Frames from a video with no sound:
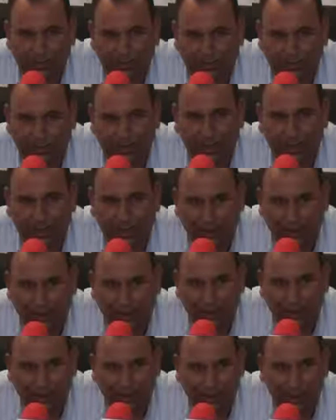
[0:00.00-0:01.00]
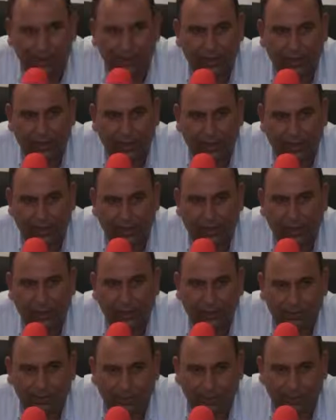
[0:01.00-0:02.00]
نهائيا ان
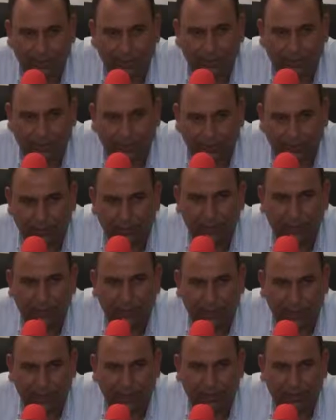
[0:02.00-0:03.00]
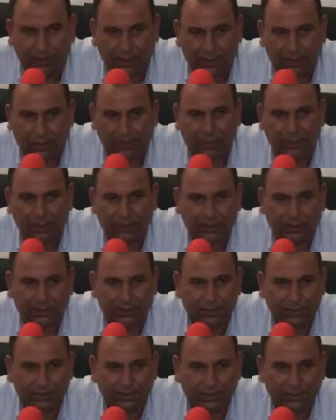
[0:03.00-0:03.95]
راه مصافط من طرف الرئيس